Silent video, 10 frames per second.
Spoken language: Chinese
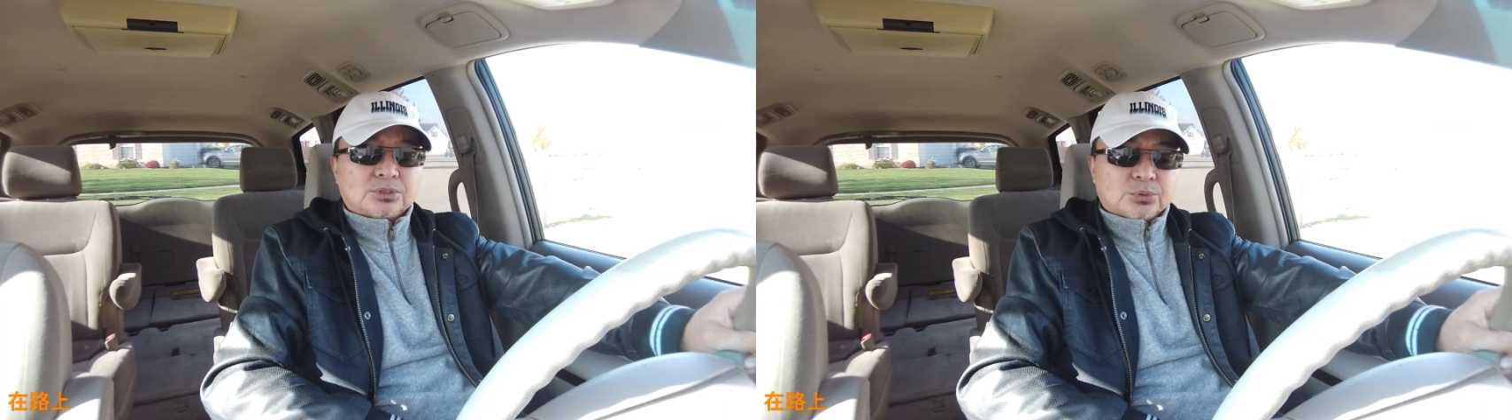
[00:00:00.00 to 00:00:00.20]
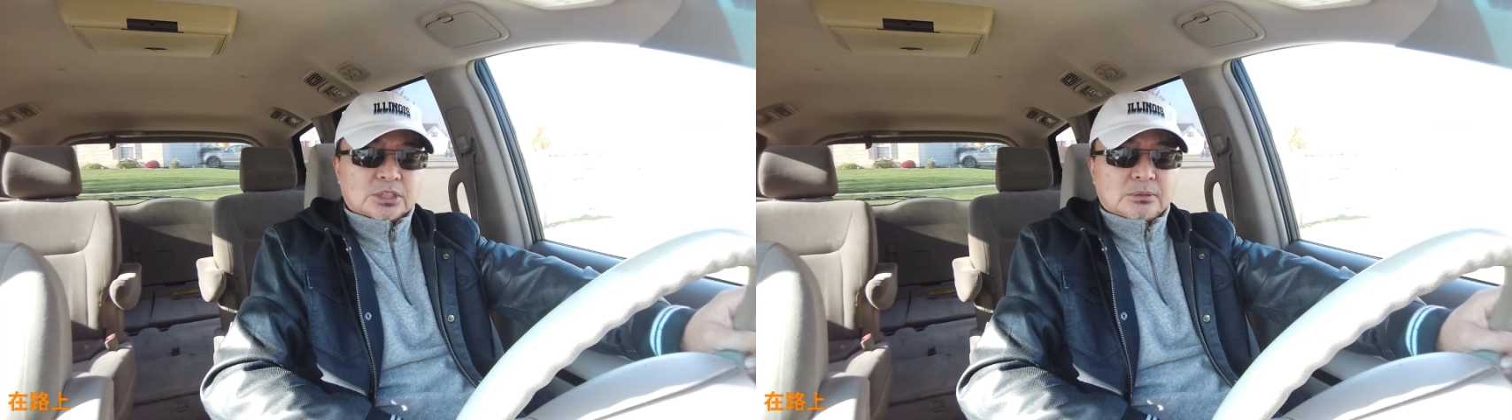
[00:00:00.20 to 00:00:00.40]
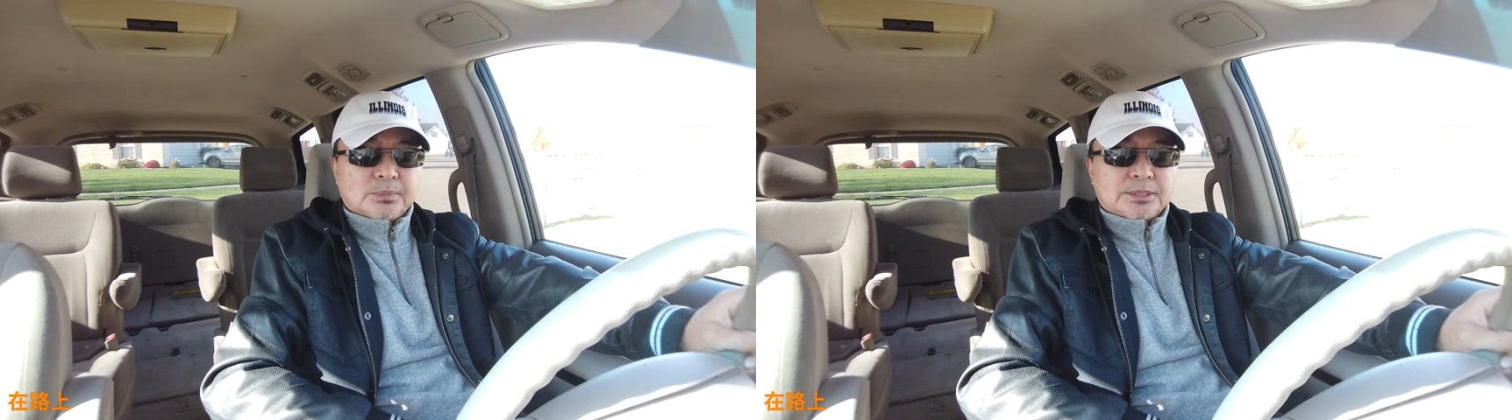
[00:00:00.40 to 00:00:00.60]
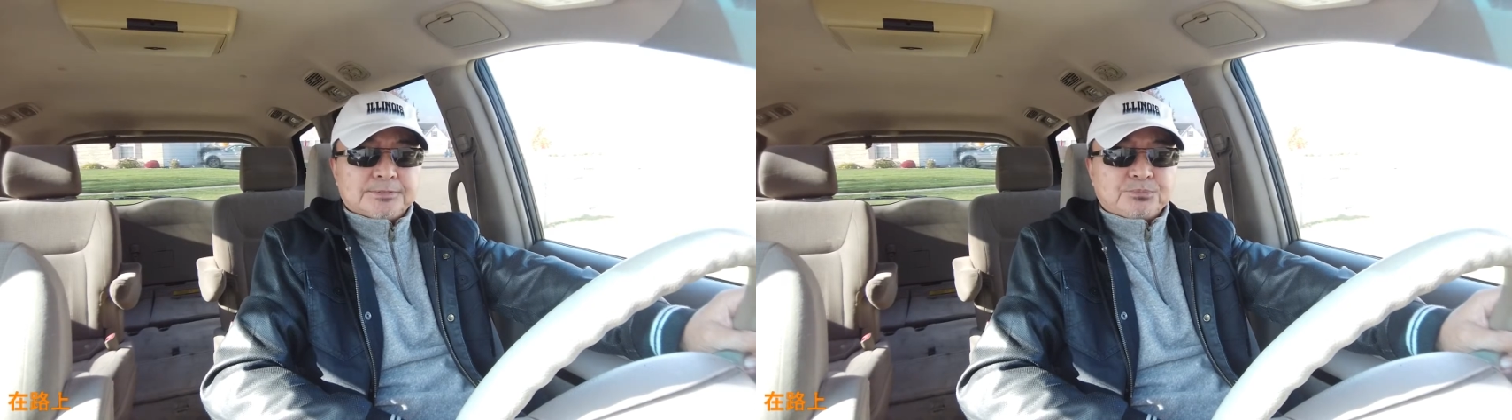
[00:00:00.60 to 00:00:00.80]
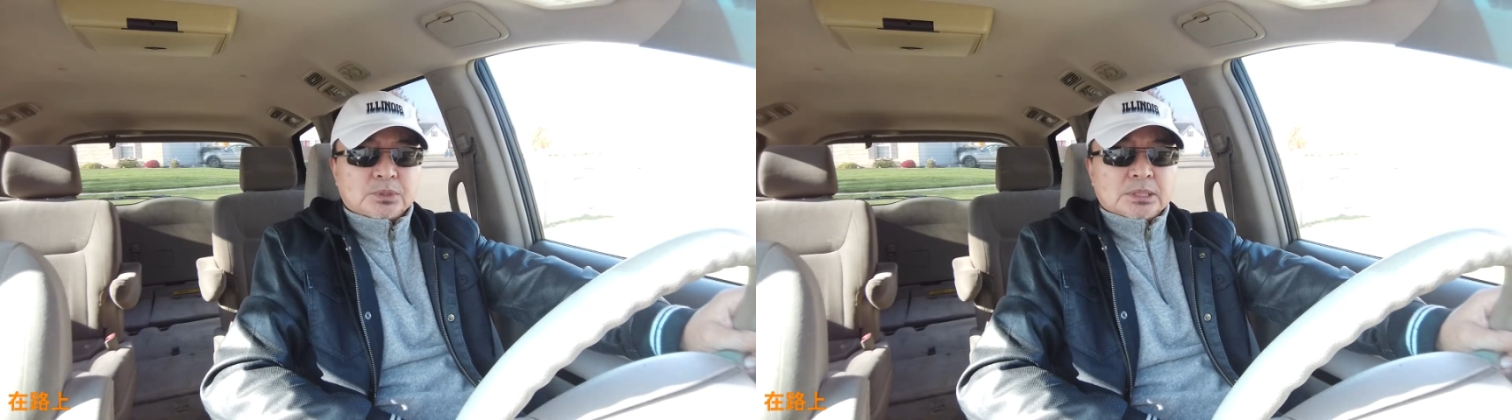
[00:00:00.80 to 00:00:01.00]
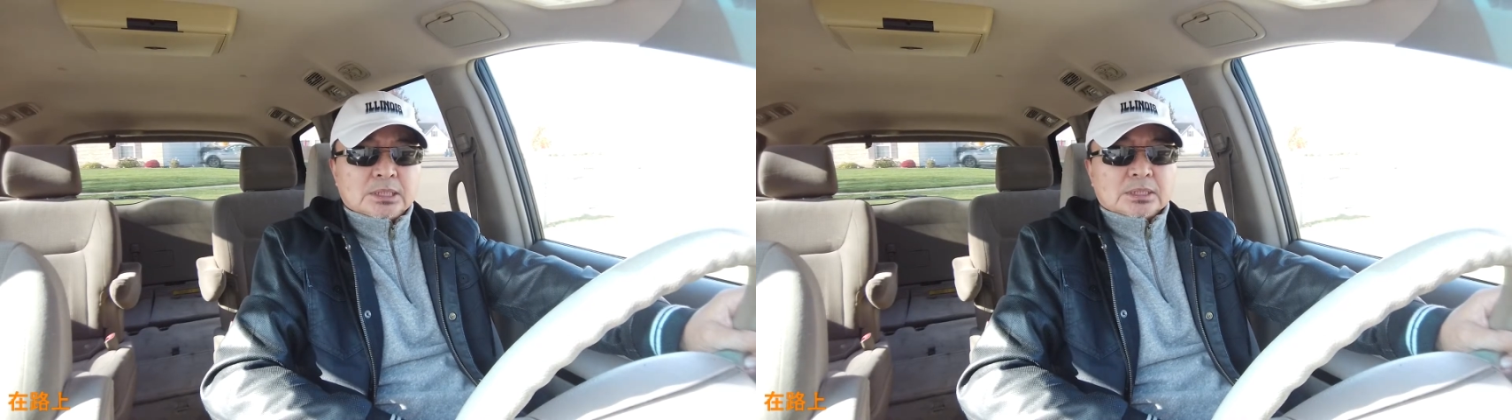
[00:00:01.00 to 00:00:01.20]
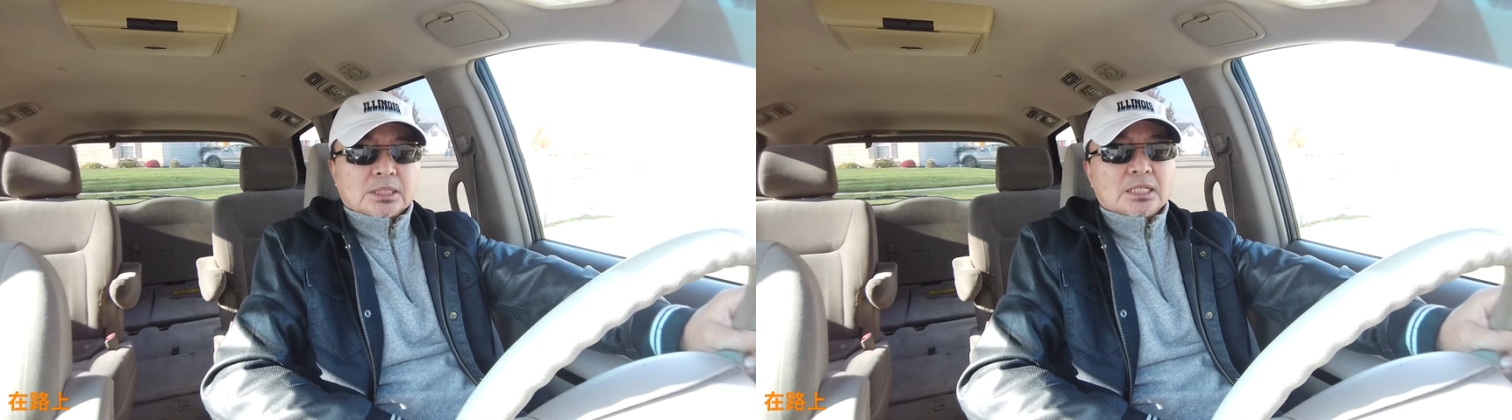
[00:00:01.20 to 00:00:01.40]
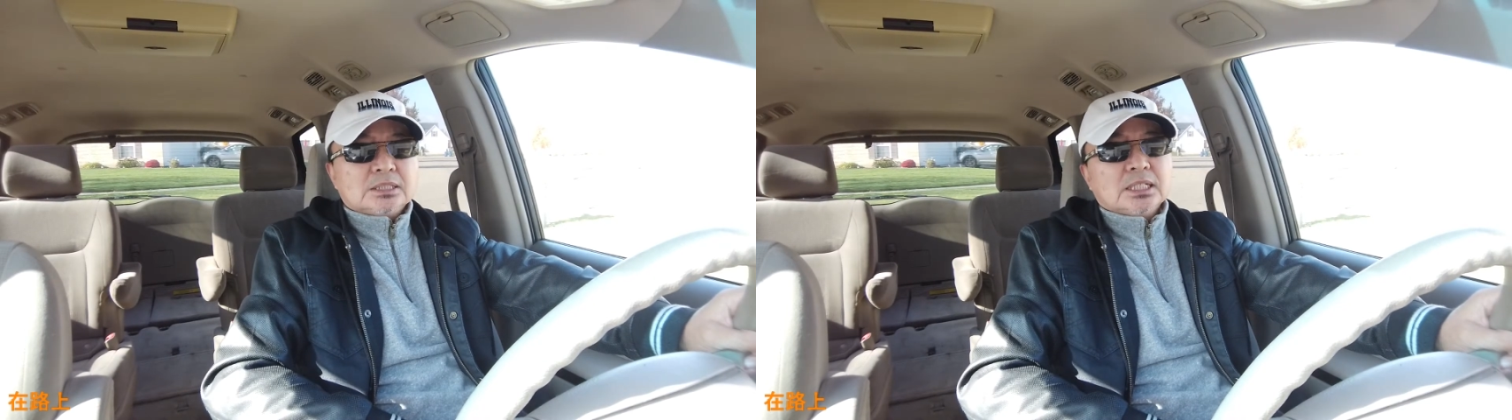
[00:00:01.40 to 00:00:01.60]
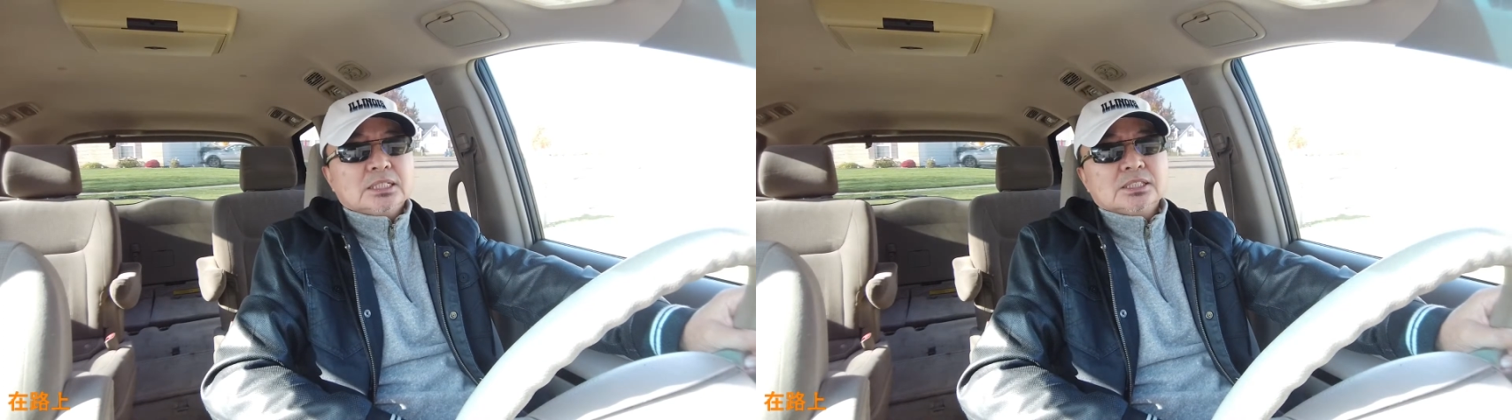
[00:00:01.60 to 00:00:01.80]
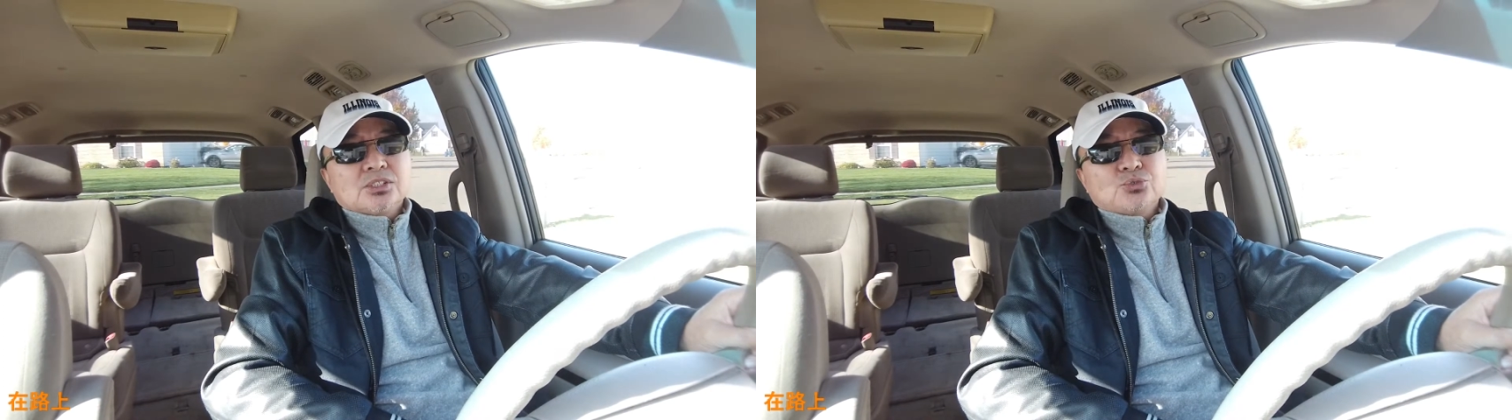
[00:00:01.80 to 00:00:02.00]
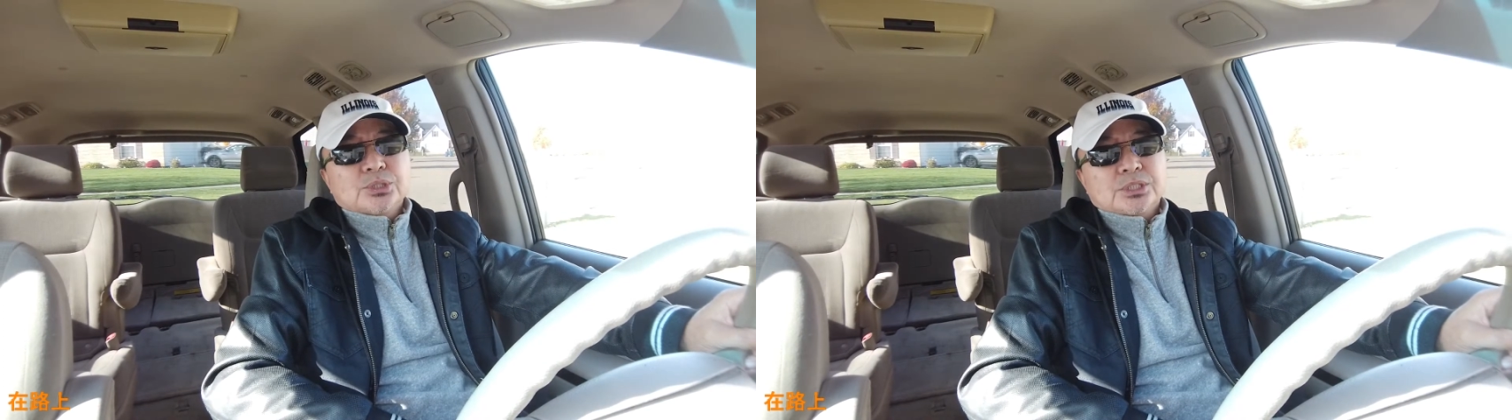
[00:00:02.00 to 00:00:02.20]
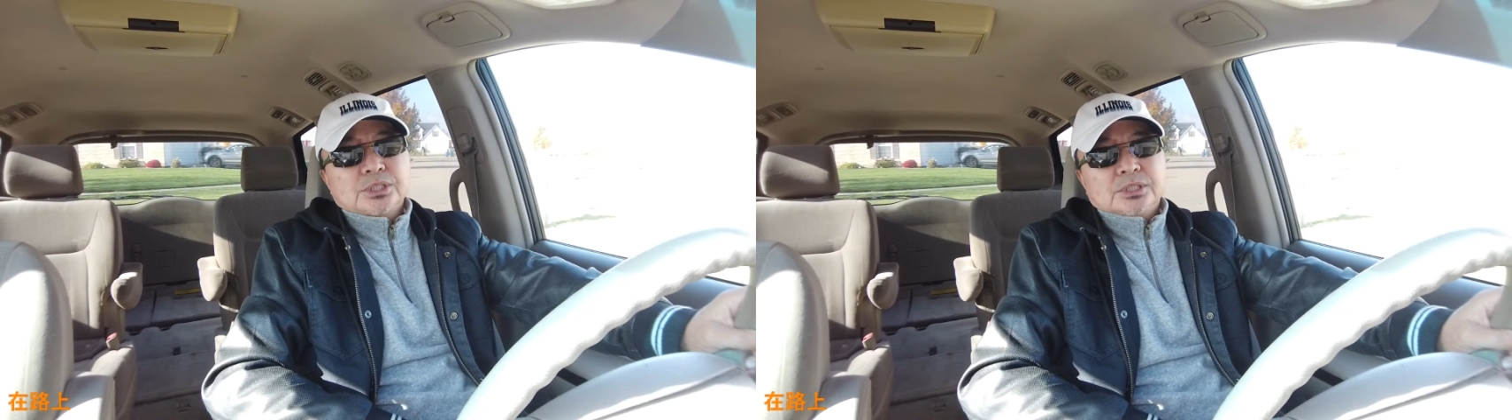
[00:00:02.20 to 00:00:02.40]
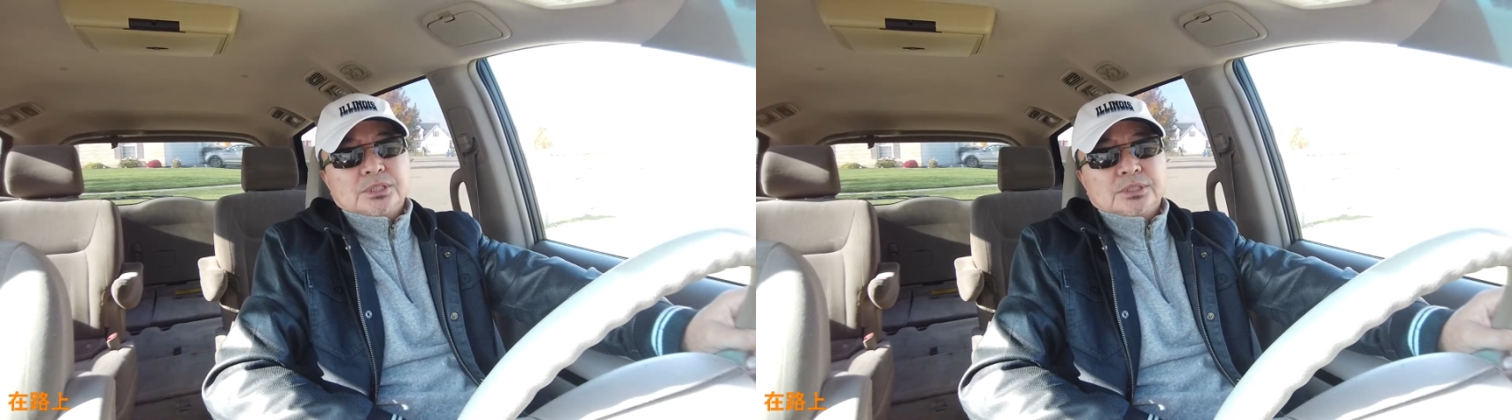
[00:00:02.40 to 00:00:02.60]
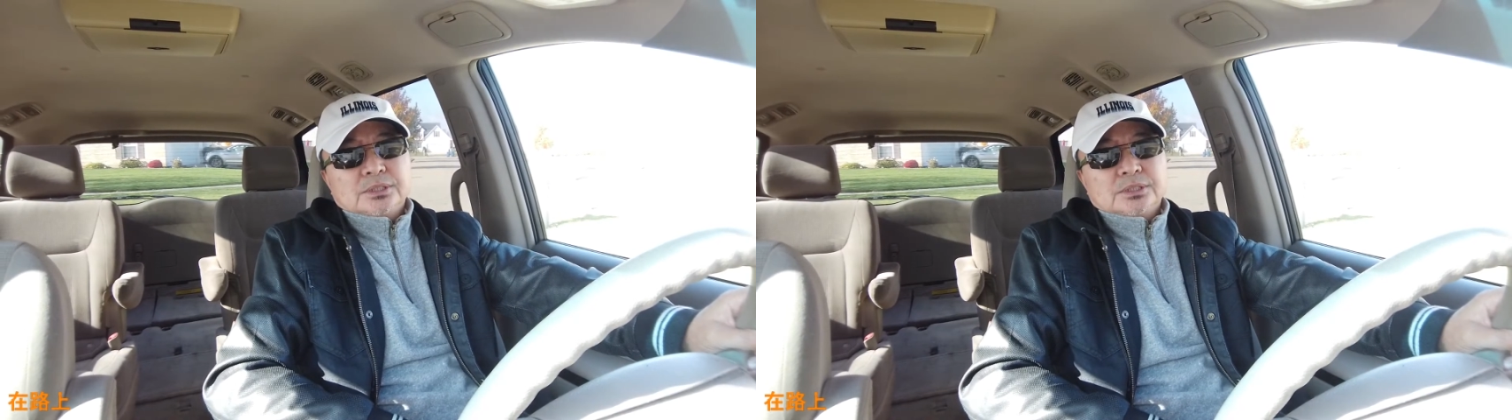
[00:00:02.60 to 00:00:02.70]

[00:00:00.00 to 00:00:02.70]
说什么。但是这个人的做事。